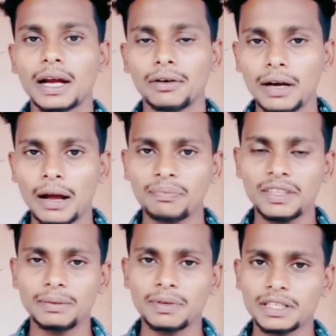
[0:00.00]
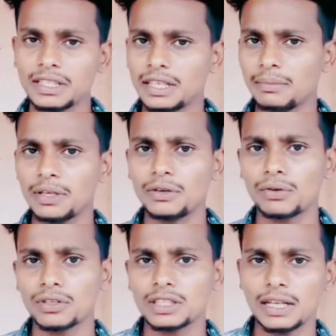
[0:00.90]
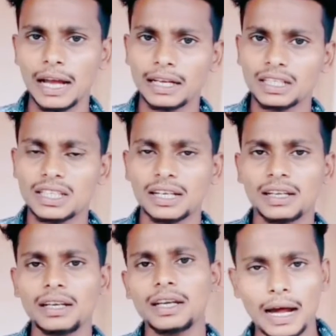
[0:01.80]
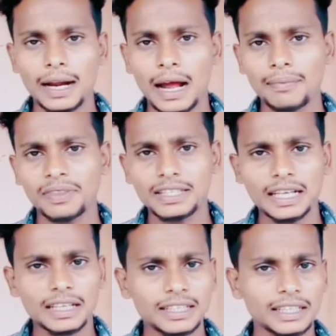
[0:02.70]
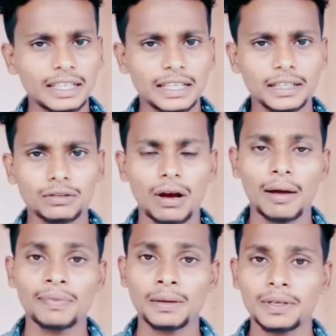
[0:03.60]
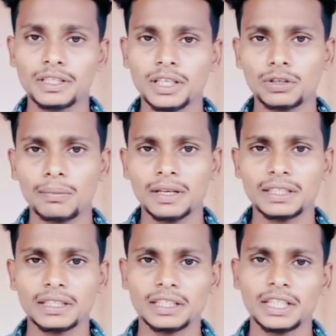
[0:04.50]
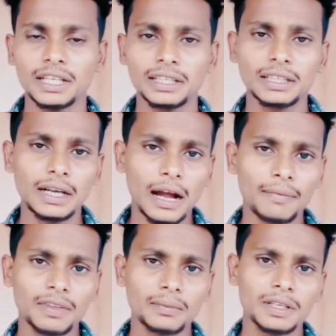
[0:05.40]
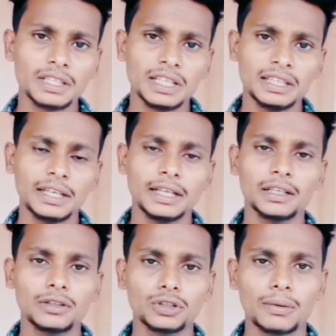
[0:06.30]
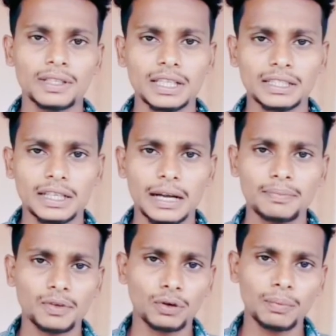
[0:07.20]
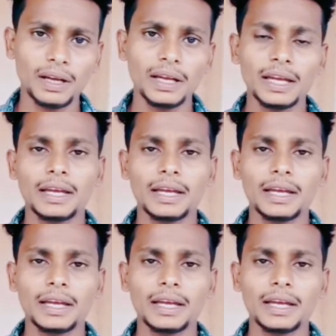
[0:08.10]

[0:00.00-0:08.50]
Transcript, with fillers: কারণ আপনি ফেস দিকে ভিডিও করছেন আগের চ্যানেলে আর আপনার চ্যানেলটা থেকে কিন্তু আপনার ফেসটা সবাই চেনে সেই ক্ষেত্রে আপনার ফেসটা দেখে কিন্তু সবাই সাবস্ক্রাইব করবে